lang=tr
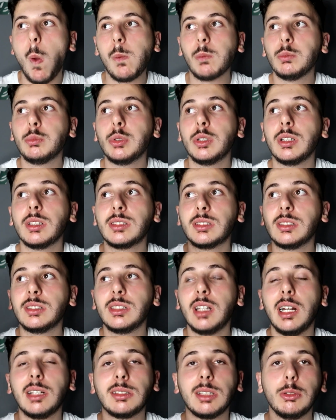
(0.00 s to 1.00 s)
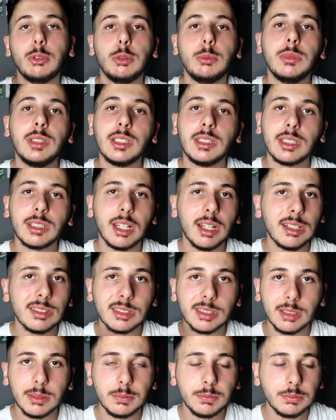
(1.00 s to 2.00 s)
Burası zaten ümidi
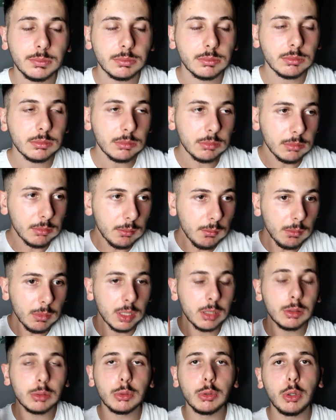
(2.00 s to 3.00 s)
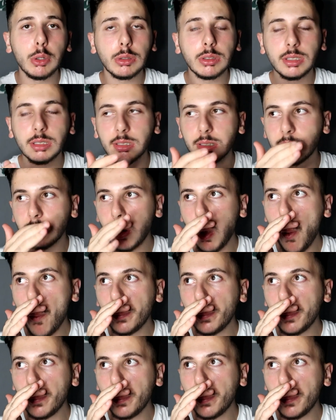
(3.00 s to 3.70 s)
kestim. 4 yıldır